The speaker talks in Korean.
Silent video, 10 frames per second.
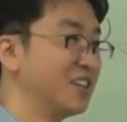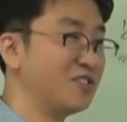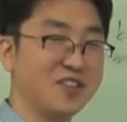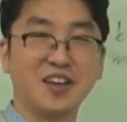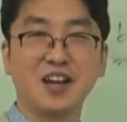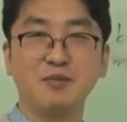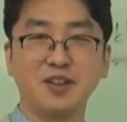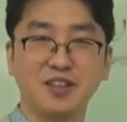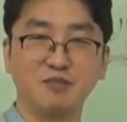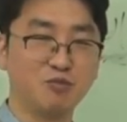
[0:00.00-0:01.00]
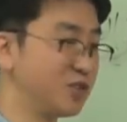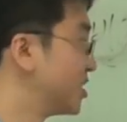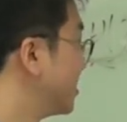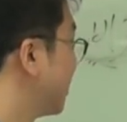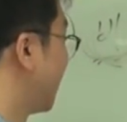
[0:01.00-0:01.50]
연애 얘기를 하면 안 되는 분이
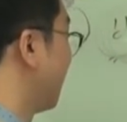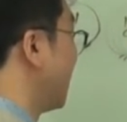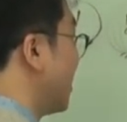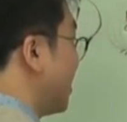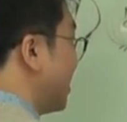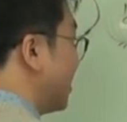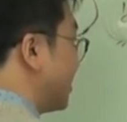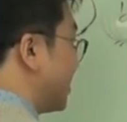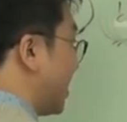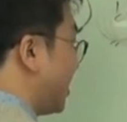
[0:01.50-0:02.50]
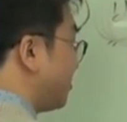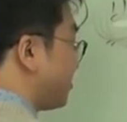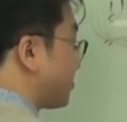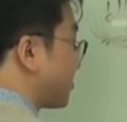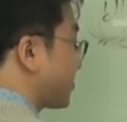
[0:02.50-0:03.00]
계신데 자
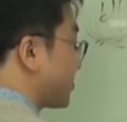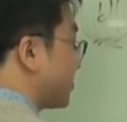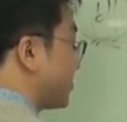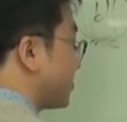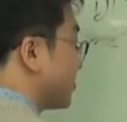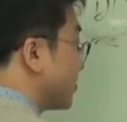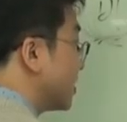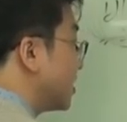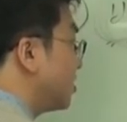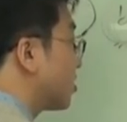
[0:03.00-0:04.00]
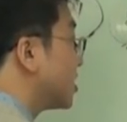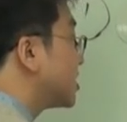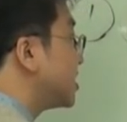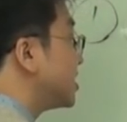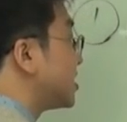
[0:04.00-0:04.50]
이렇게
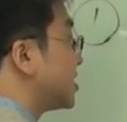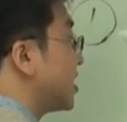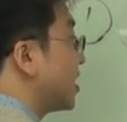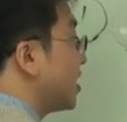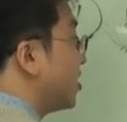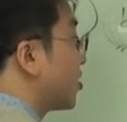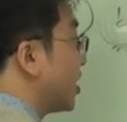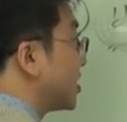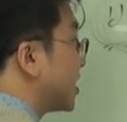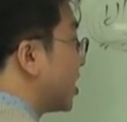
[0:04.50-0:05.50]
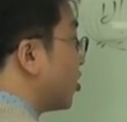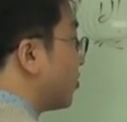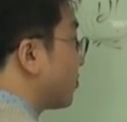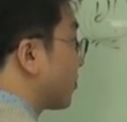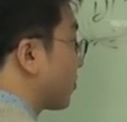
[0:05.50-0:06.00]
식신이 있을 때 이렇게 있잖아요.
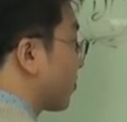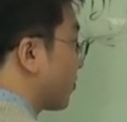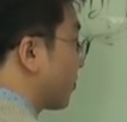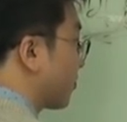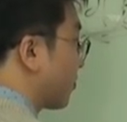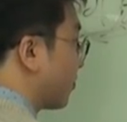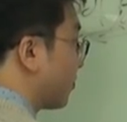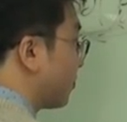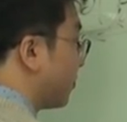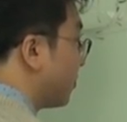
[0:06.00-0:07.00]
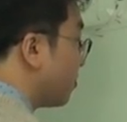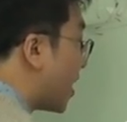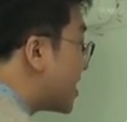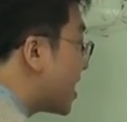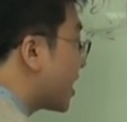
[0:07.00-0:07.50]

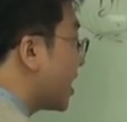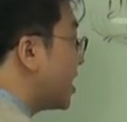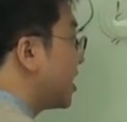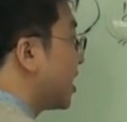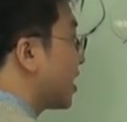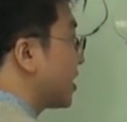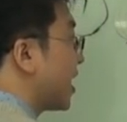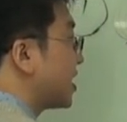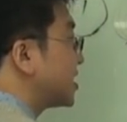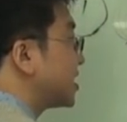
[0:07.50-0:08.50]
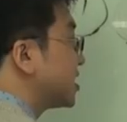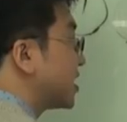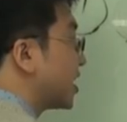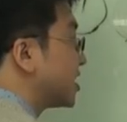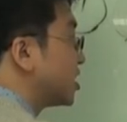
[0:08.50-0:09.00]
만약에 이게 내 식신을
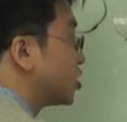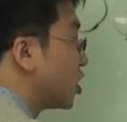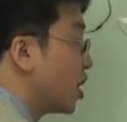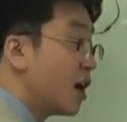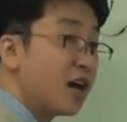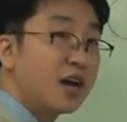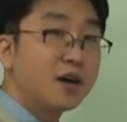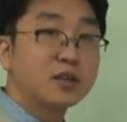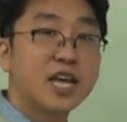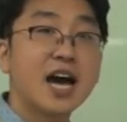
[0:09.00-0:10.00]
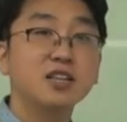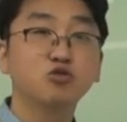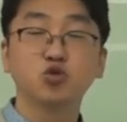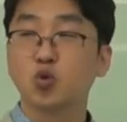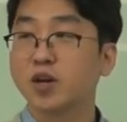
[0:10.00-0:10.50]
같이 생하는
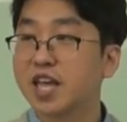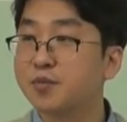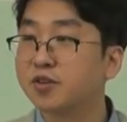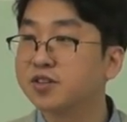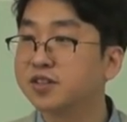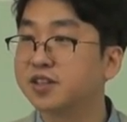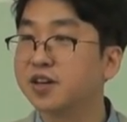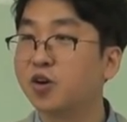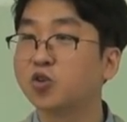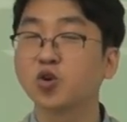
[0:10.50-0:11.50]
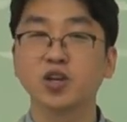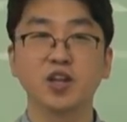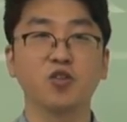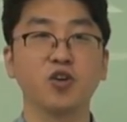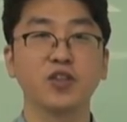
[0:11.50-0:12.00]
구조가 되면은 어떻게
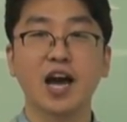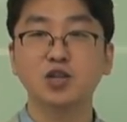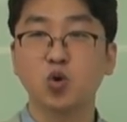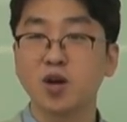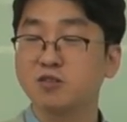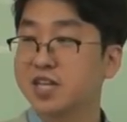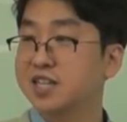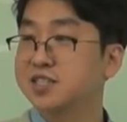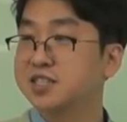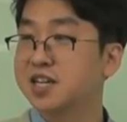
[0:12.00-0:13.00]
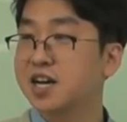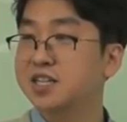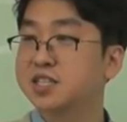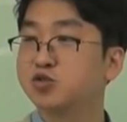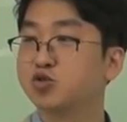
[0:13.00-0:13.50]
된 거예요? 내가 좋아하는 여자가 있으니까
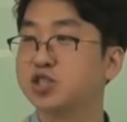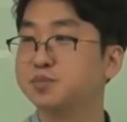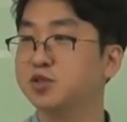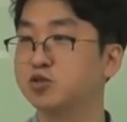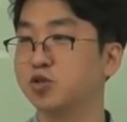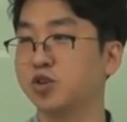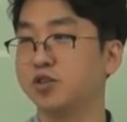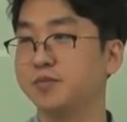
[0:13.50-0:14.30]
친구들이 밀어줘요.